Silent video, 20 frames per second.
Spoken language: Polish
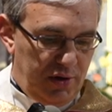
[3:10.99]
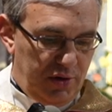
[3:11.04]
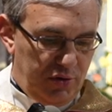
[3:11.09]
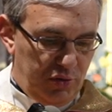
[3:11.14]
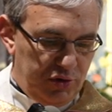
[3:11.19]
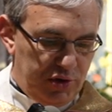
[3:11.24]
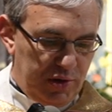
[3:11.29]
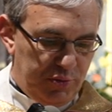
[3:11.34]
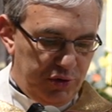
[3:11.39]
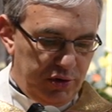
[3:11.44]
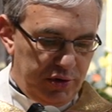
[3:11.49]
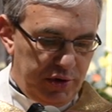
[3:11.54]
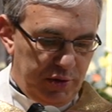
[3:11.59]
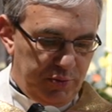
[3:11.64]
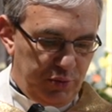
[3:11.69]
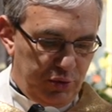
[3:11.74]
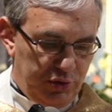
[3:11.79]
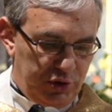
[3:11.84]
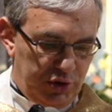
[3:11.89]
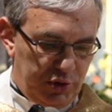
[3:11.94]
Ktoś na
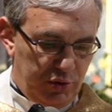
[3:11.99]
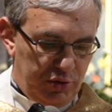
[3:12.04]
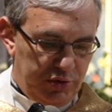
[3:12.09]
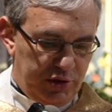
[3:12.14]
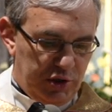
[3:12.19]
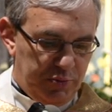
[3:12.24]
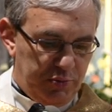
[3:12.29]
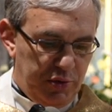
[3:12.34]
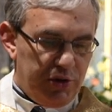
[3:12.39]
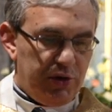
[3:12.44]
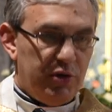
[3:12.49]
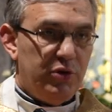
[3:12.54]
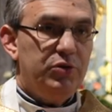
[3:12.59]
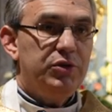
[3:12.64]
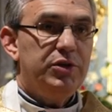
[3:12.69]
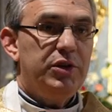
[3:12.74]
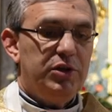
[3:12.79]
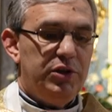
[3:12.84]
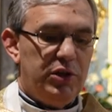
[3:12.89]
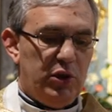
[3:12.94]
przykład pożyczył od nas
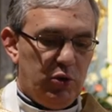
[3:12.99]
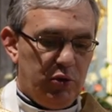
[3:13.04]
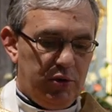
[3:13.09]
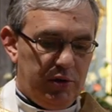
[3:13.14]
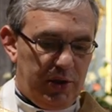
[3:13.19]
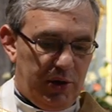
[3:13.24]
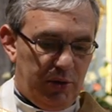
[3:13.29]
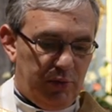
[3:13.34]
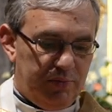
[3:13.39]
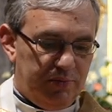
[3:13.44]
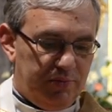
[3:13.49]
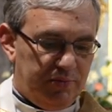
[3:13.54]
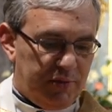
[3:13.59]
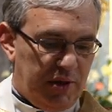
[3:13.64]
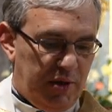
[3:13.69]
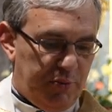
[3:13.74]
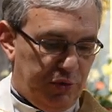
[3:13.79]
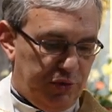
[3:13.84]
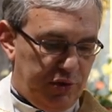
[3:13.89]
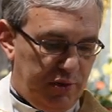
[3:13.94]
pieniądze i nie oddał,
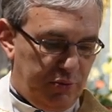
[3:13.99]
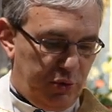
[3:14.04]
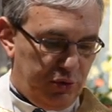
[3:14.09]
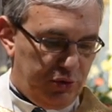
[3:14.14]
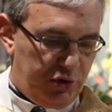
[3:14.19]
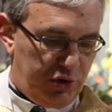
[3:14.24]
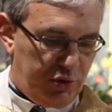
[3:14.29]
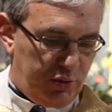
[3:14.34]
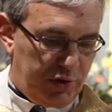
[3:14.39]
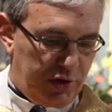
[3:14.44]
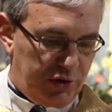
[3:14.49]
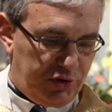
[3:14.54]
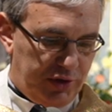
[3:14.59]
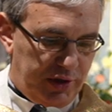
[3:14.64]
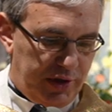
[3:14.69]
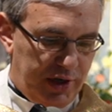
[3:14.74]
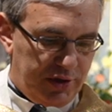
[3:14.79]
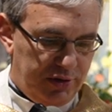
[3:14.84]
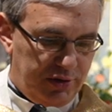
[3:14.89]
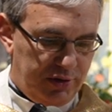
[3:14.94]
a potem pożyczył
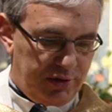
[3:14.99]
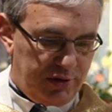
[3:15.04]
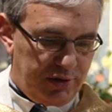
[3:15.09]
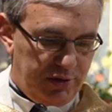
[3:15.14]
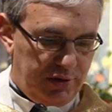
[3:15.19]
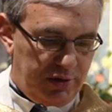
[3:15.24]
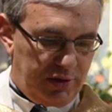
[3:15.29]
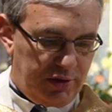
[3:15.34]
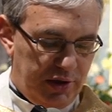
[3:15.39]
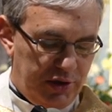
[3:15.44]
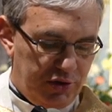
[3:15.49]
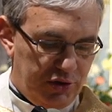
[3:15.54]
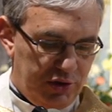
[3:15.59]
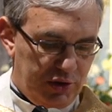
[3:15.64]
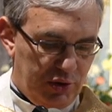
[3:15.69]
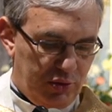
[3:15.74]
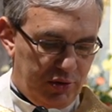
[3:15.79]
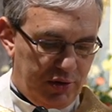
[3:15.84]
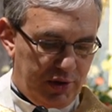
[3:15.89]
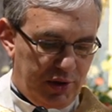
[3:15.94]
jeszcze raz i też
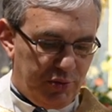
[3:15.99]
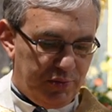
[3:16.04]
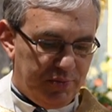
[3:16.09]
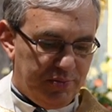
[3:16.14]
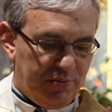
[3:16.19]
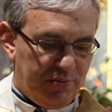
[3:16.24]
nie oddał.